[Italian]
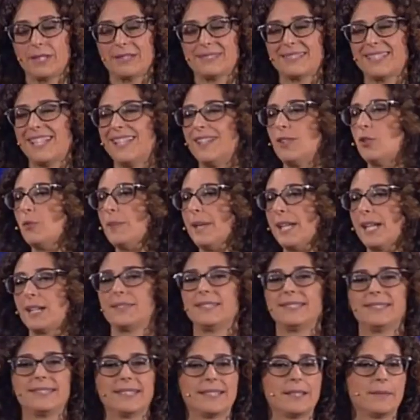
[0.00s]
Se Omero
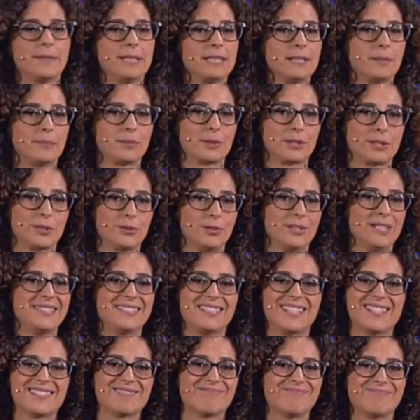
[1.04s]
avesse chiamato il
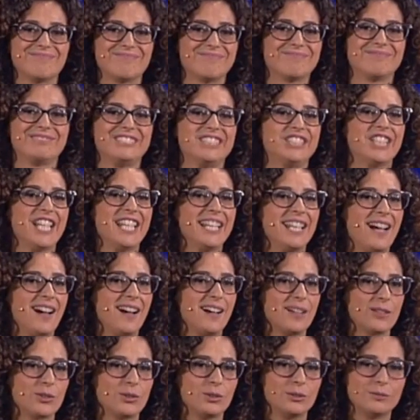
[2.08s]
protagonista
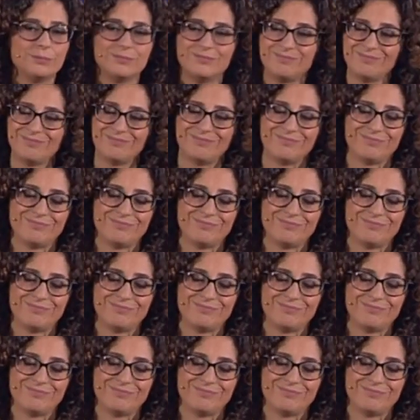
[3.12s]
Gennaro,